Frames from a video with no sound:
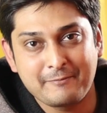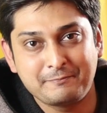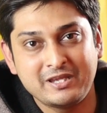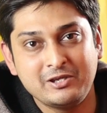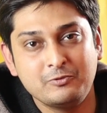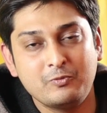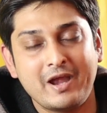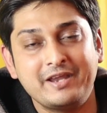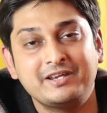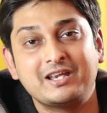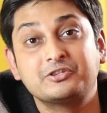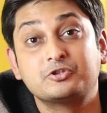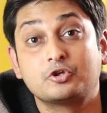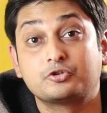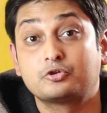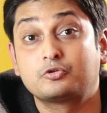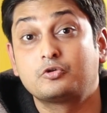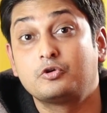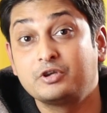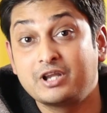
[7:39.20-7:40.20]
অ্যাপ ইউআইটা e
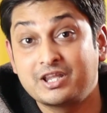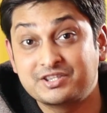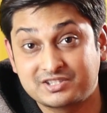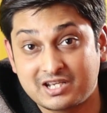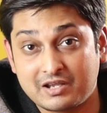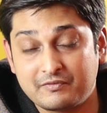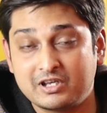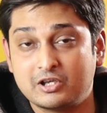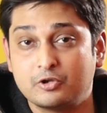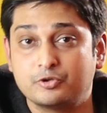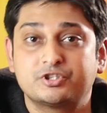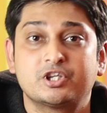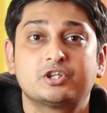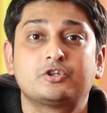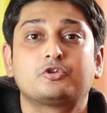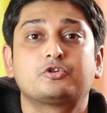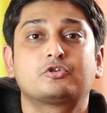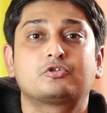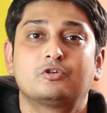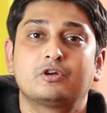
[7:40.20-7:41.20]
যতক্ষণ না স্টেবেল হচ্ছে
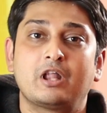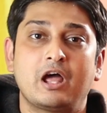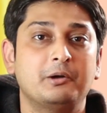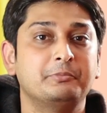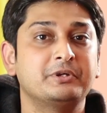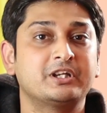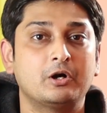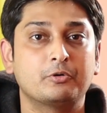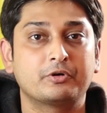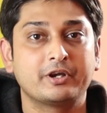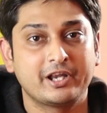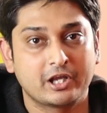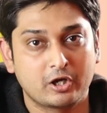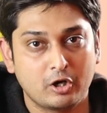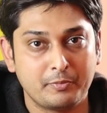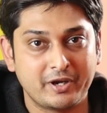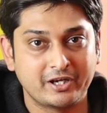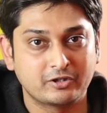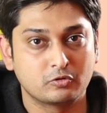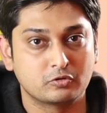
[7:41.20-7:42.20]
ততক্ষণ আমি কাউকে
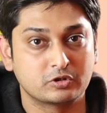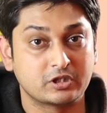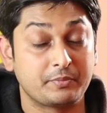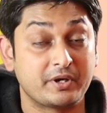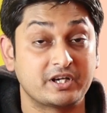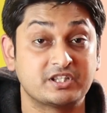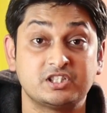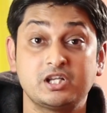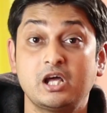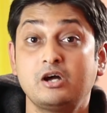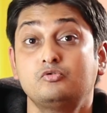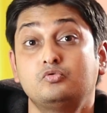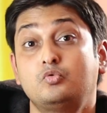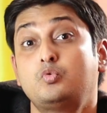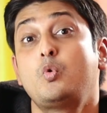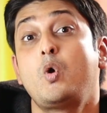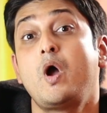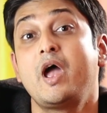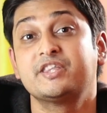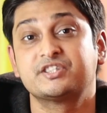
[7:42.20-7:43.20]
রেকমেন্ড করতে পারছি না
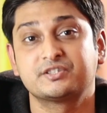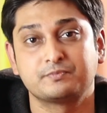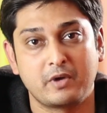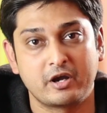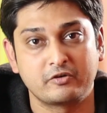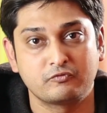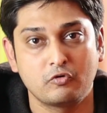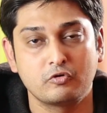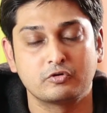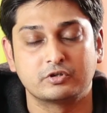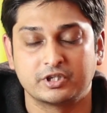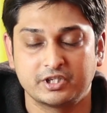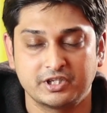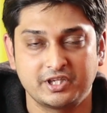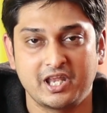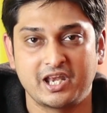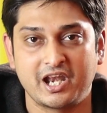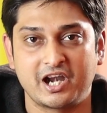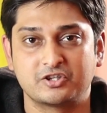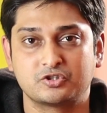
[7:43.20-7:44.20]
হুয়াই স্মার্টফোন
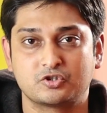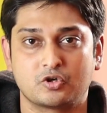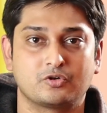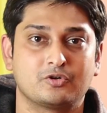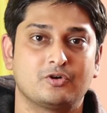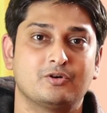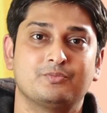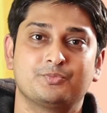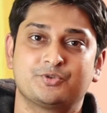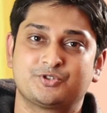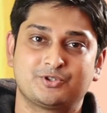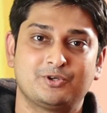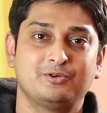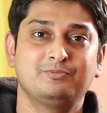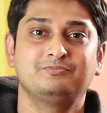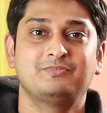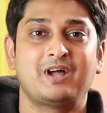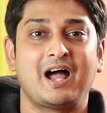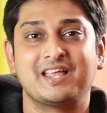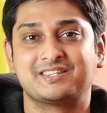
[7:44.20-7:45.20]
কেনার জন্য সো
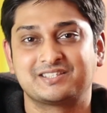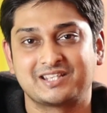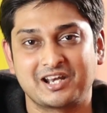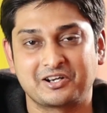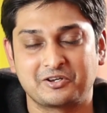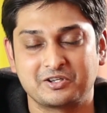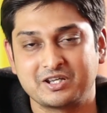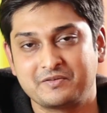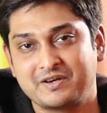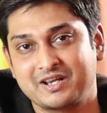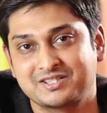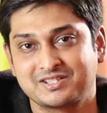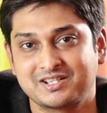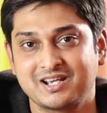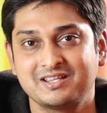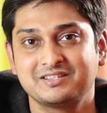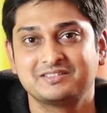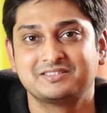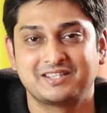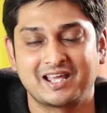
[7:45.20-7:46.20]
আজকে আর কথা বাড়াচ্ছি
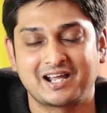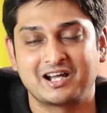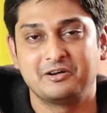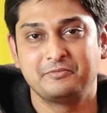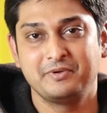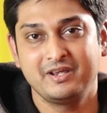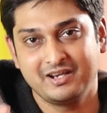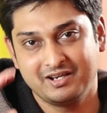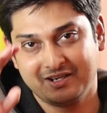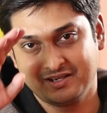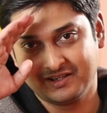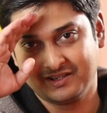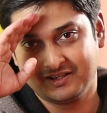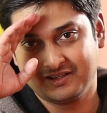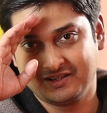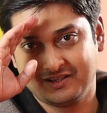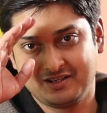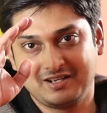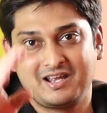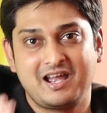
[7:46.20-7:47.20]
না দেখা হবে
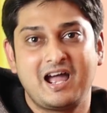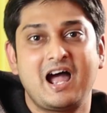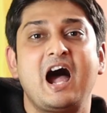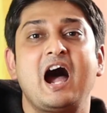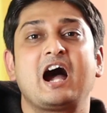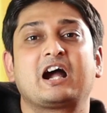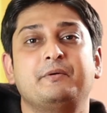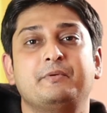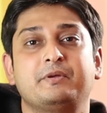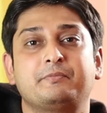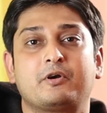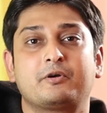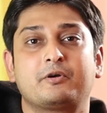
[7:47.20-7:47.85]
আগামী